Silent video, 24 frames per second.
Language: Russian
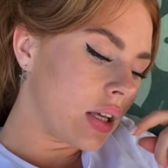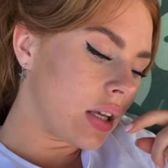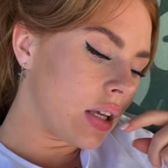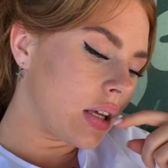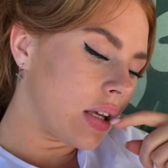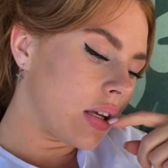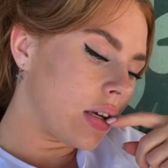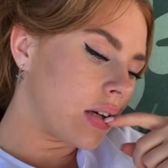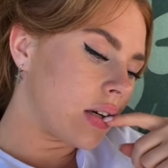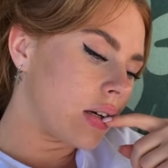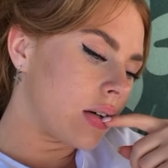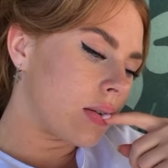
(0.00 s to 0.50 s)

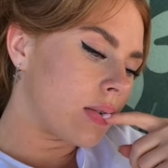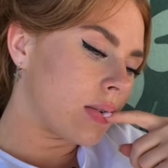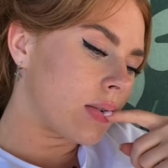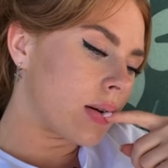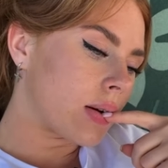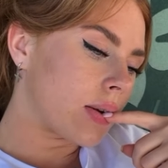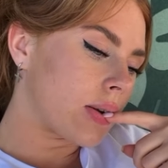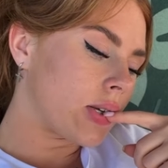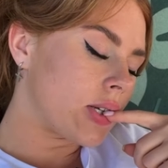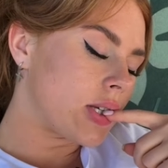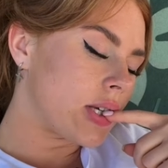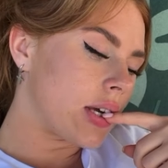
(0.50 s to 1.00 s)
И,
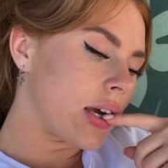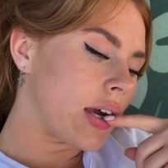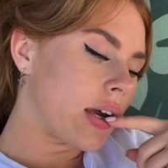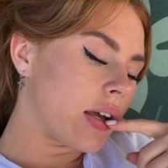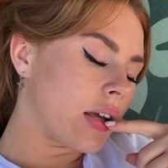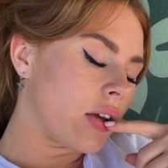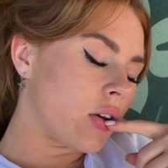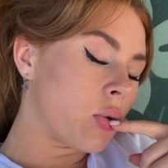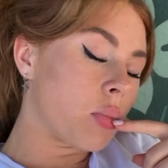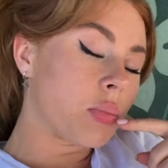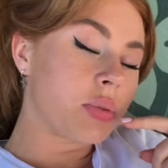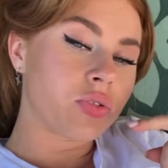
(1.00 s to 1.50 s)
короче,
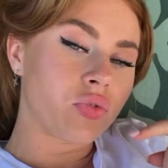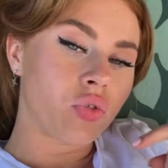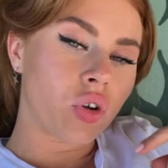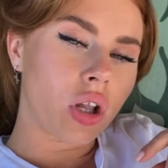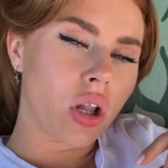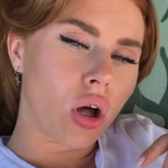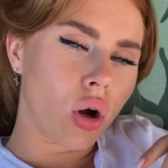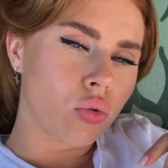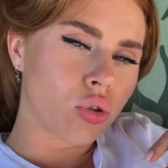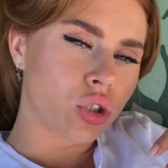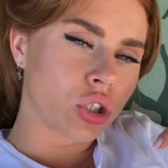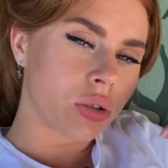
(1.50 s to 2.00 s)
я ее
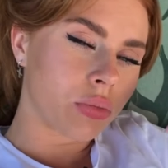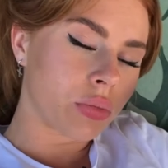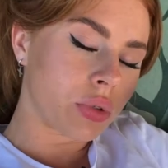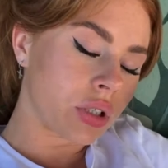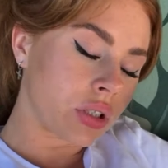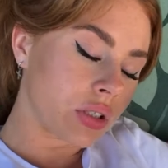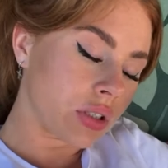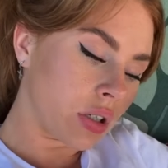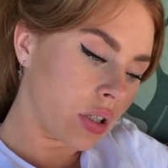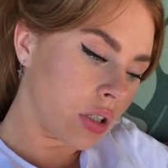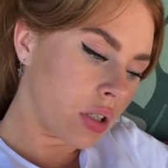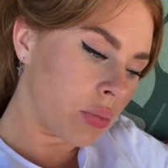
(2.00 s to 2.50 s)
обозвала уже.
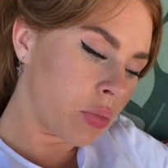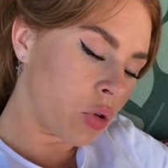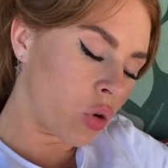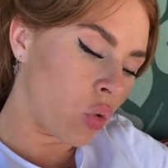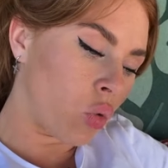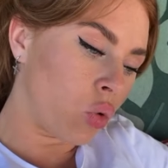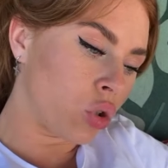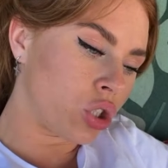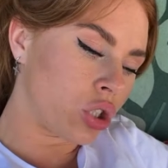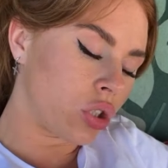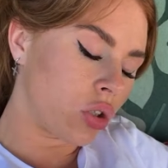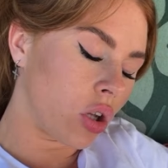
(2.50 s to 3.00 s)
Она
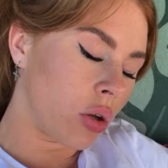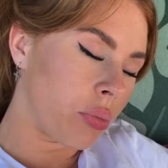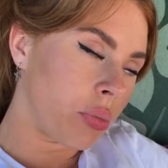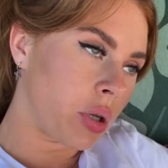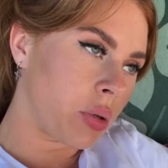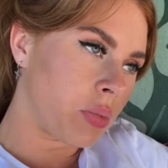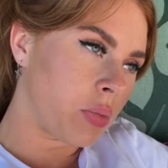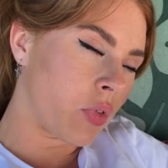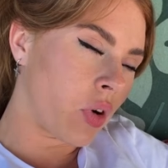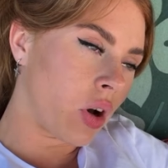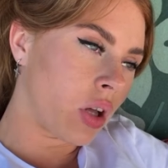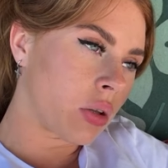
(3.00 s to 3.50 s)
мне очень
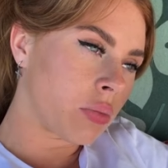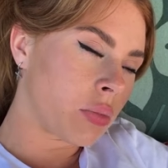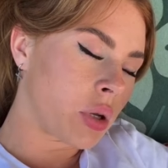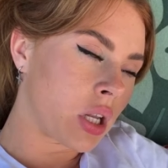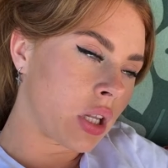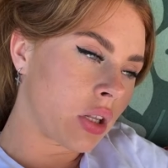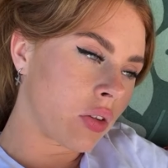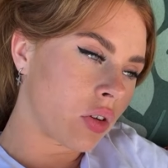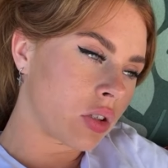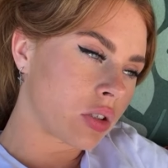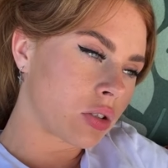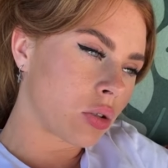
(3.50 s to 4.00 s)
долго
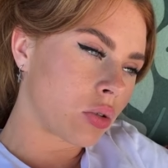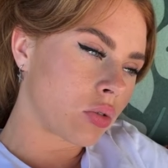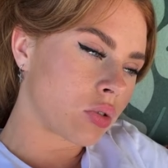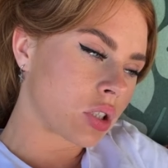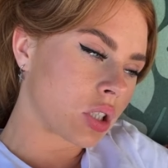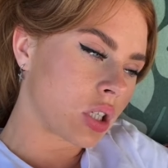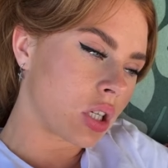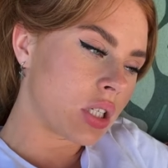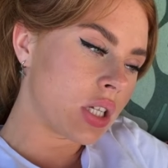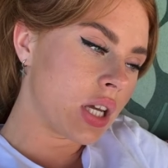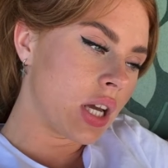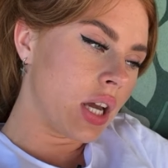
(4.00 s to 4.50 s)
перебивала, мне не давала
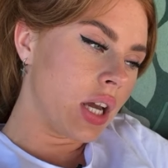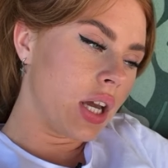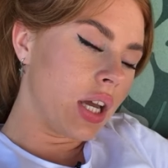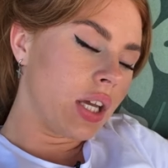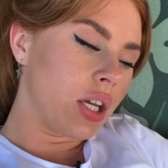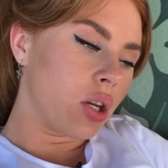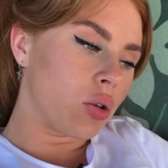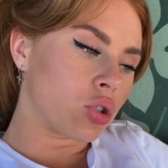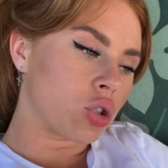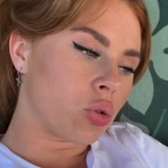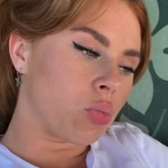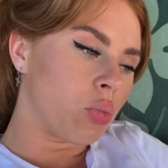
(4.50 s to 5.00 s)
слова сказать.
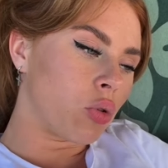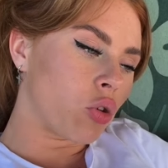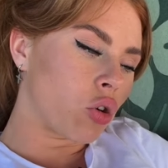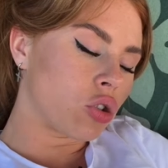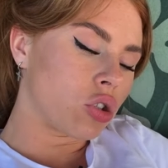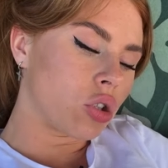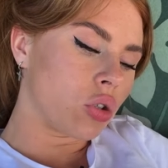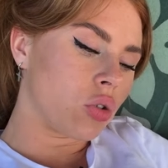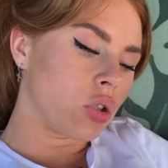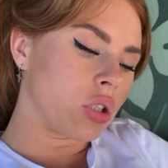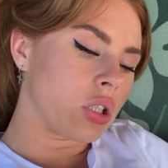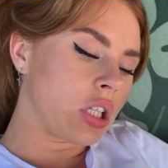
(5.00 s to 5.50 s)
Я уже
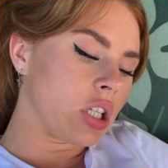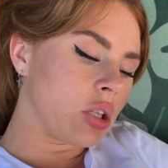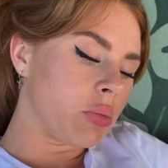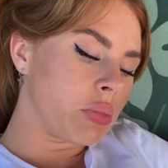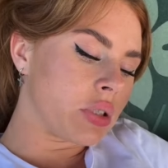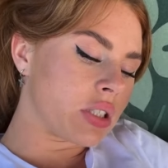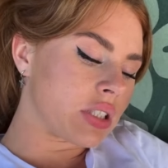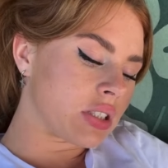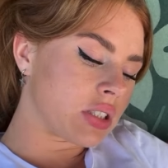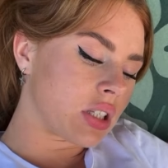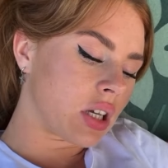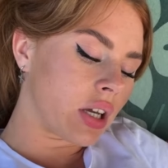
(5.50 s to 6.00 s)
просто говорю, да
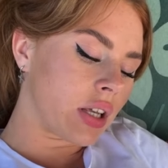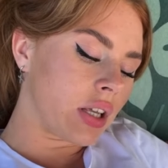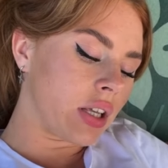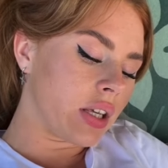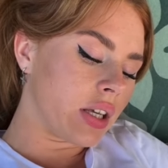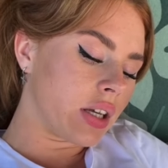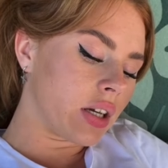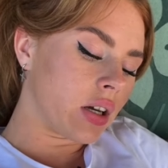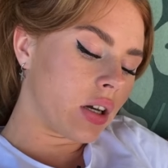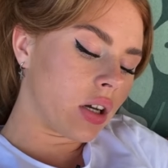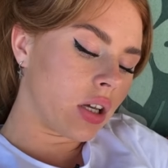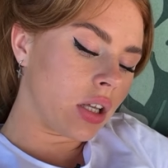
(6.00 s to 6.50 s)
ты меня
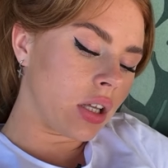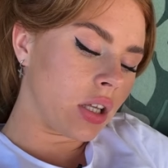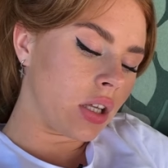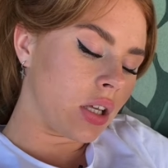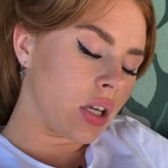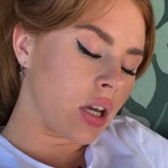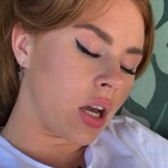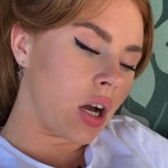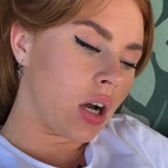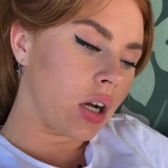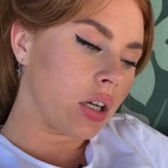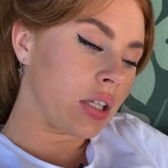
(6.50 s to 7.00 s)
зае,
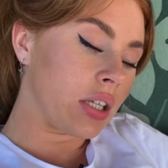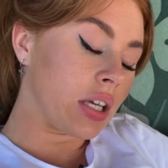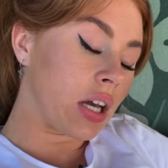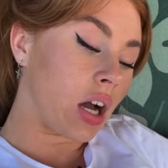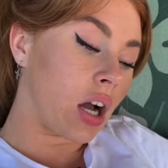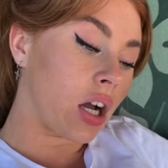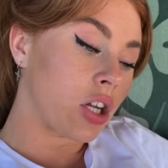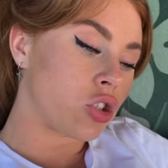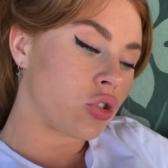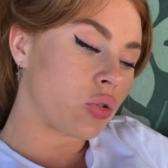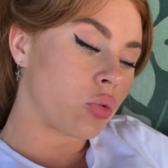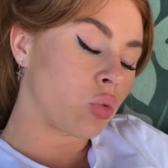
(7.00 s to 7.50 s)
и
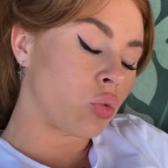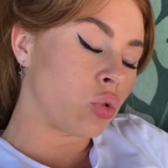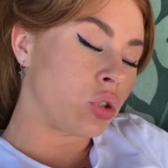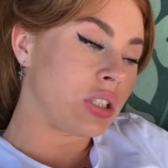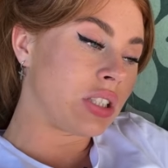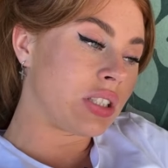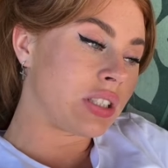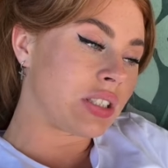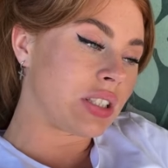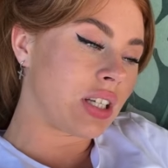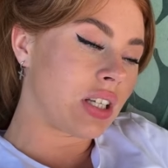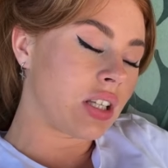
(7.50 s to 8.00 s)
я, хочу
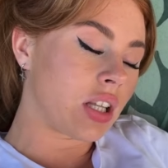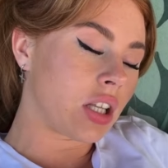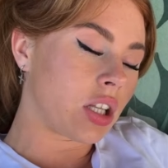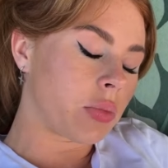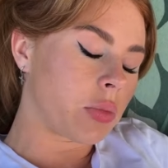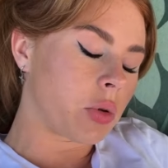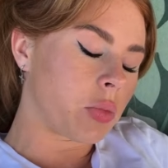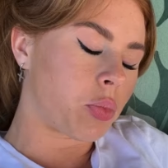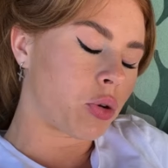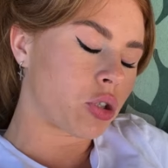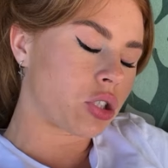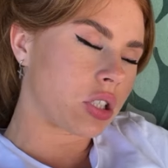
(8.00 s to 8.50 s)
уйти с
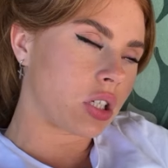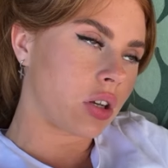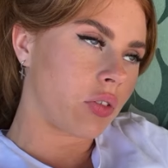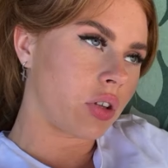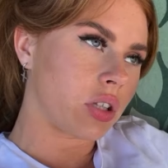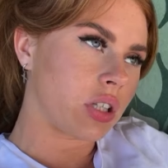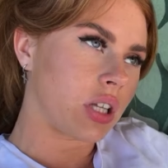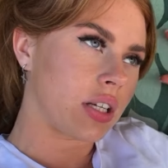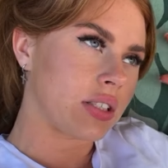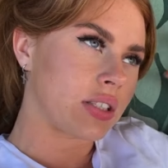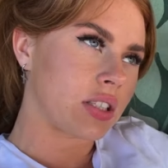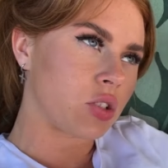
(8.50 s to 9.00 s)
тета. Она мне
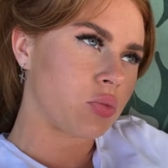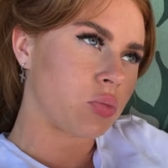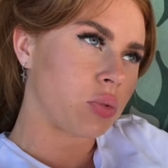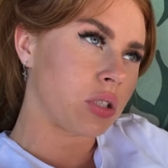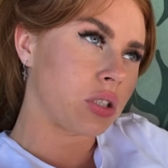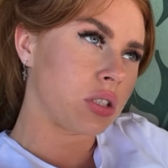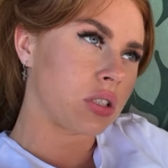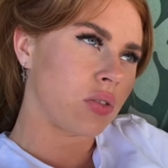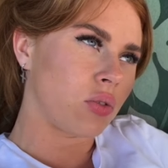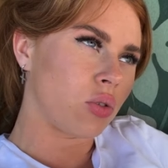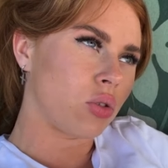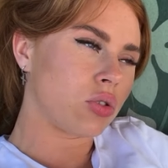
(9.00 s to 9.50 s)
просто хватает со
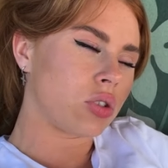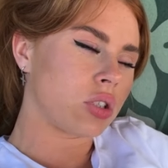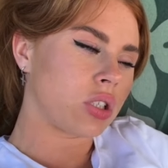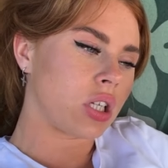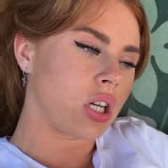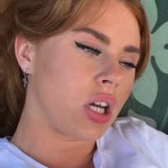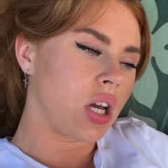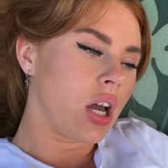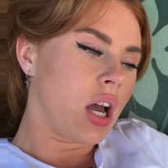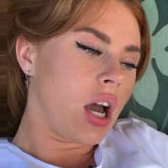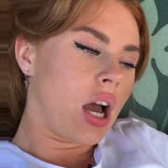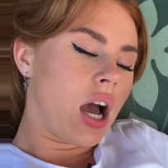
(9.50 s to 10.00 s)
спины за
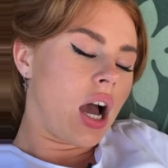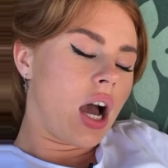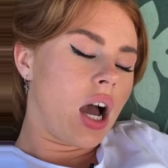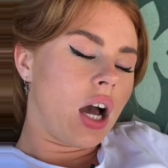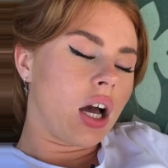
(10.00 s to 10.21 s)
волосы.